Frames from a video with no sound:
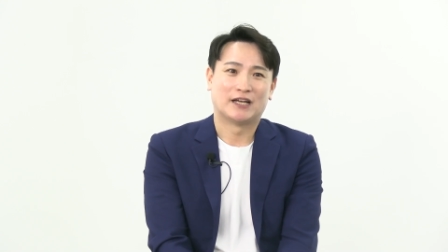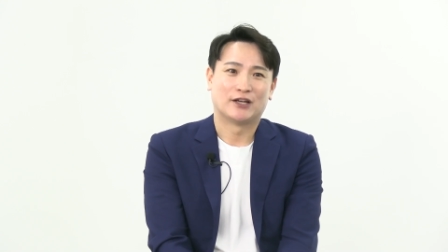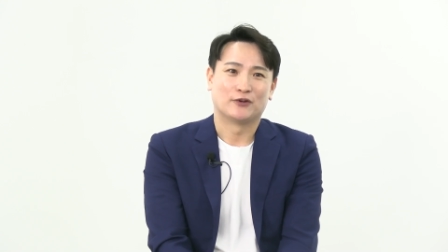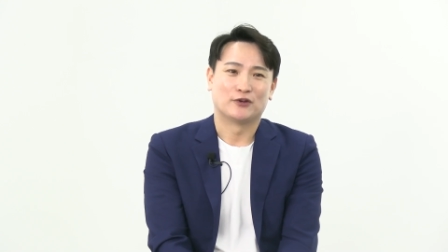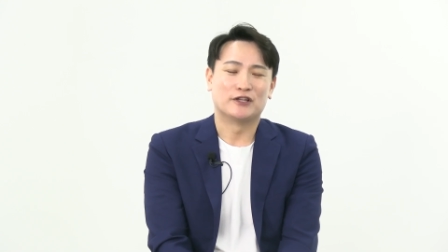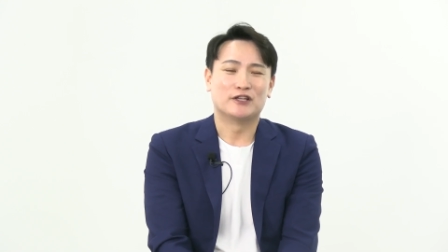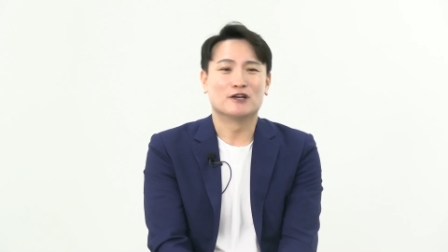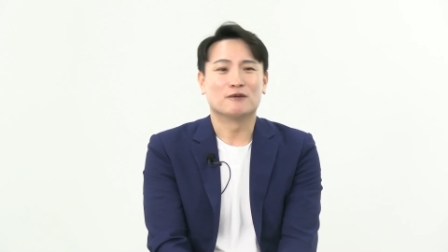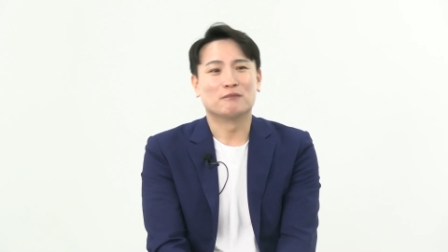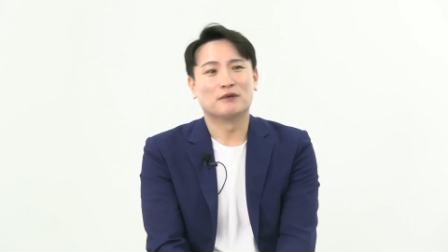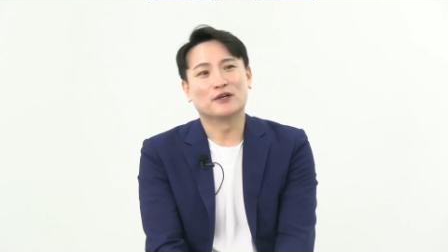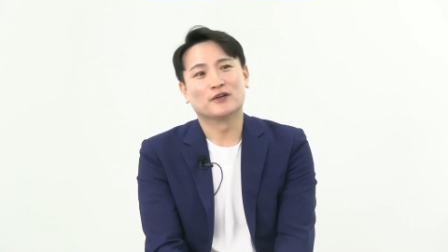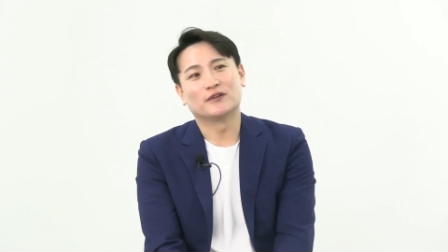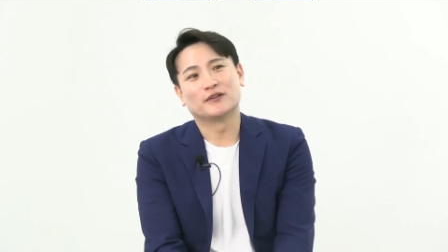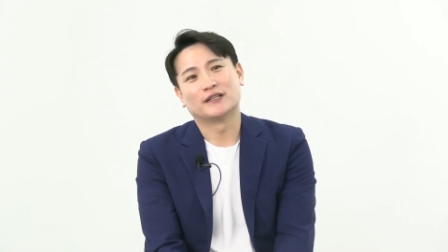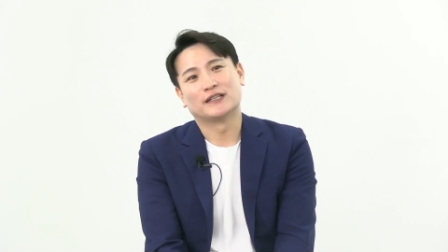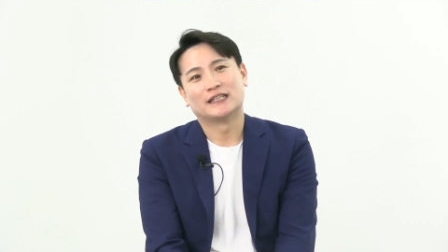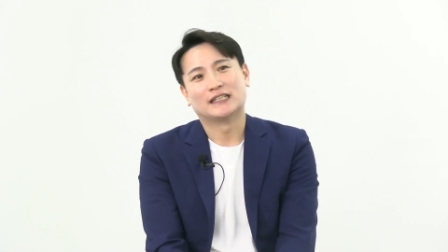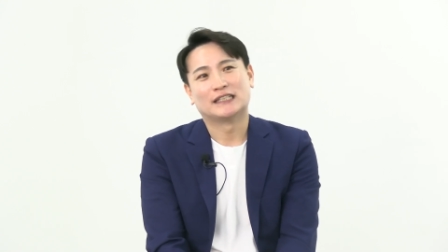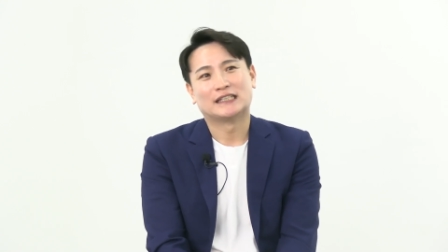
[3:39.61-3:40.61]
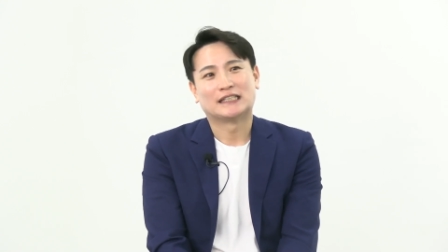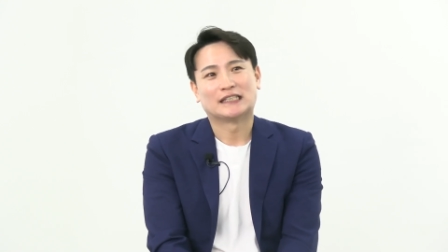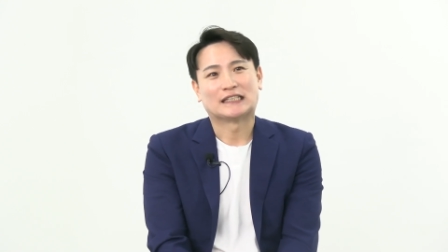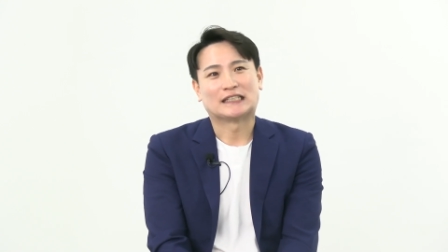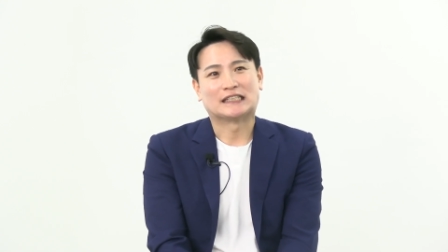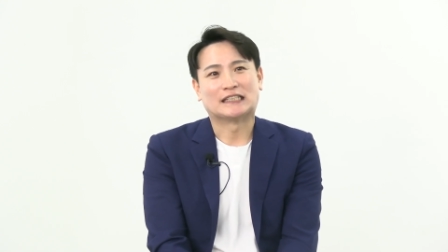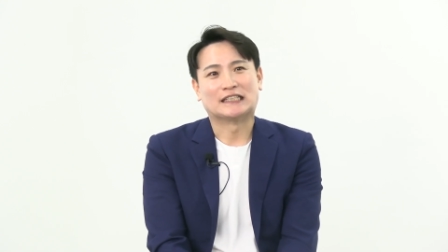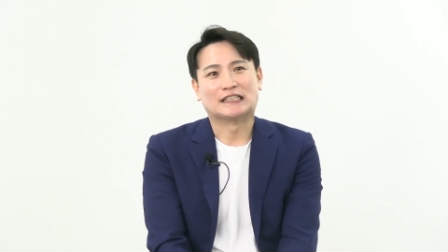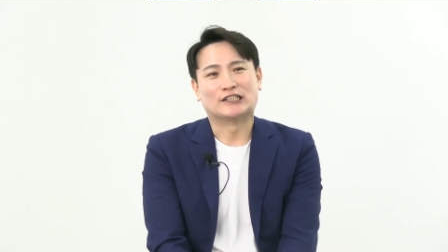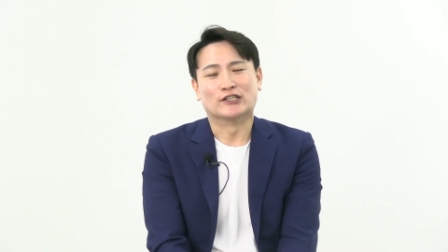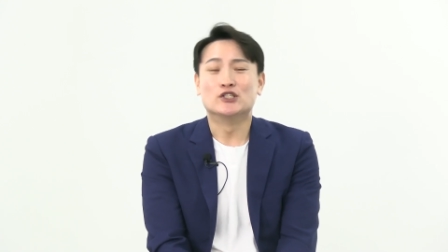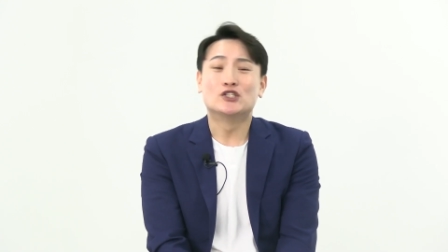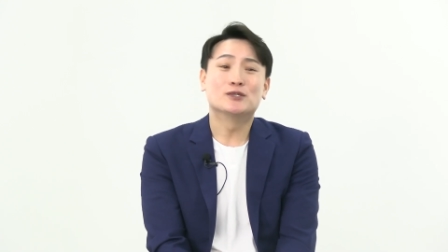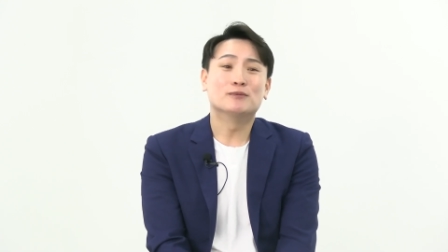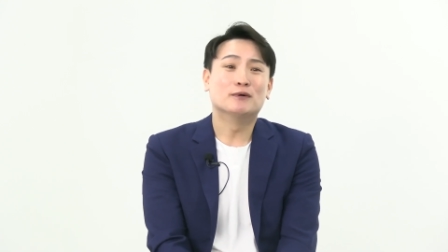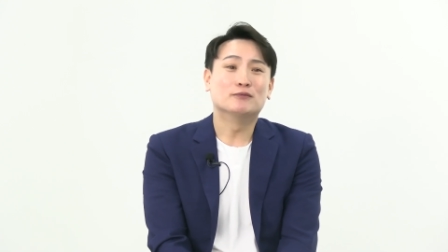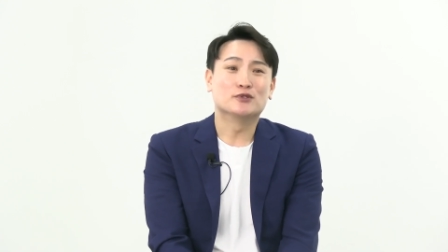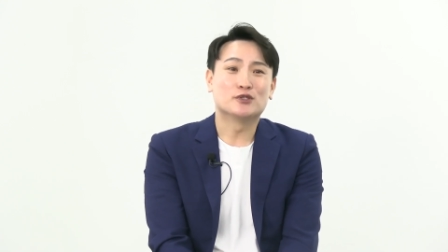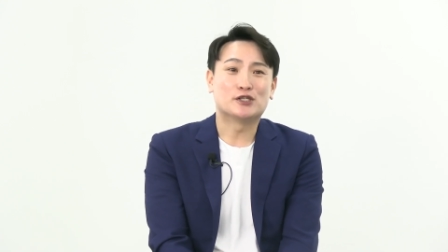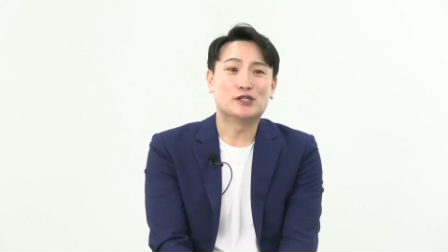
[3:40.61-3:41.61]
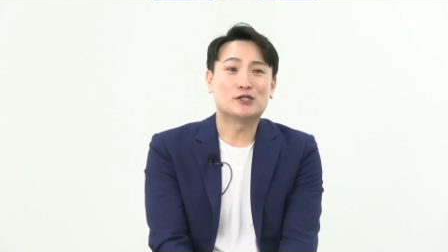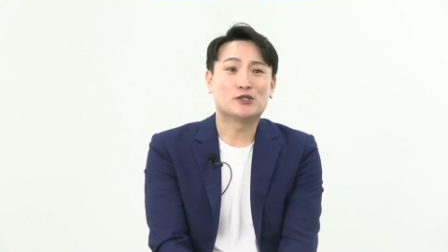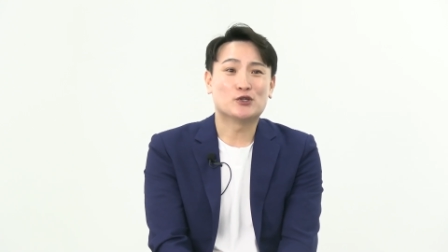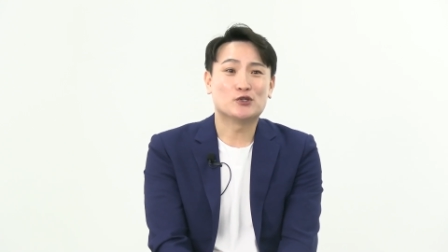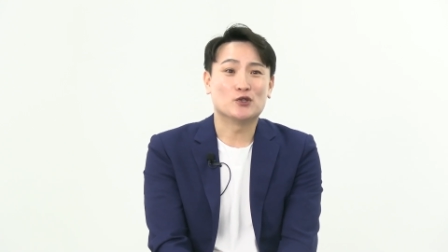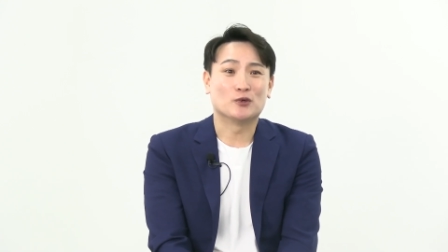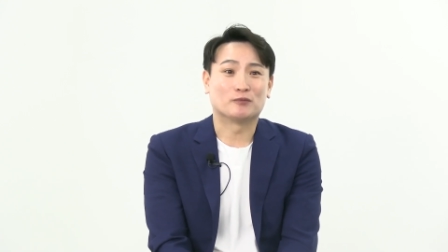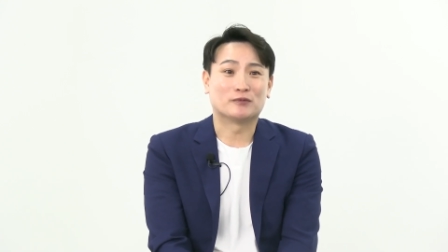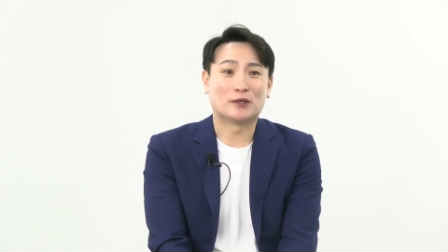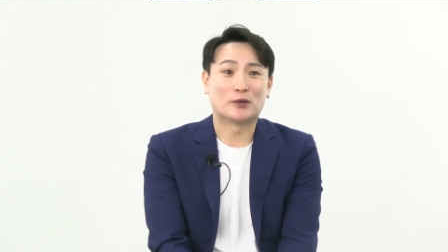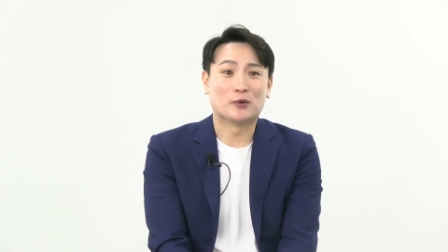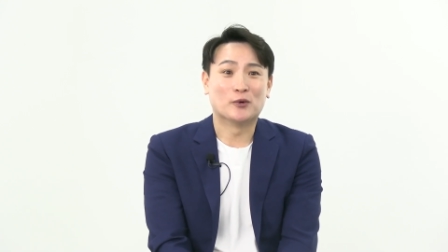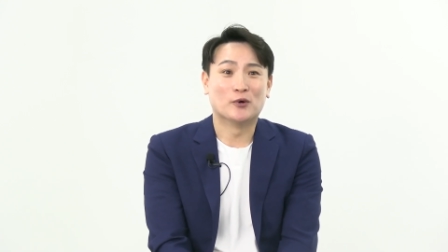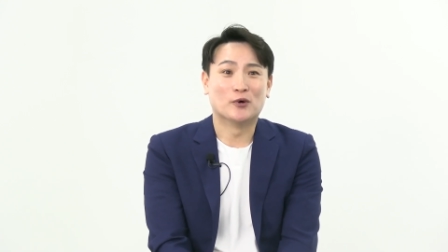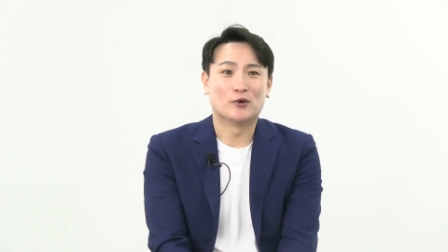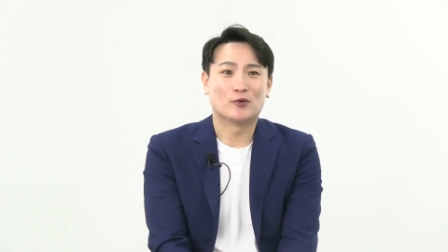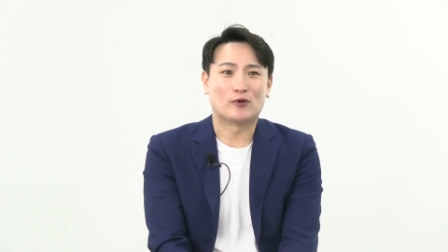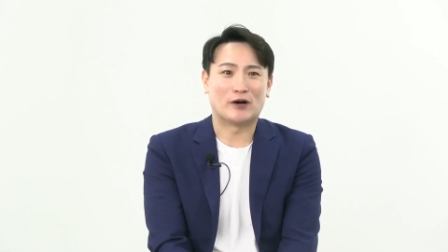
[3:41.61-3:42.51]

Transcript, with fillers: 왜냐하면 그 연습 없는 실전이 없다고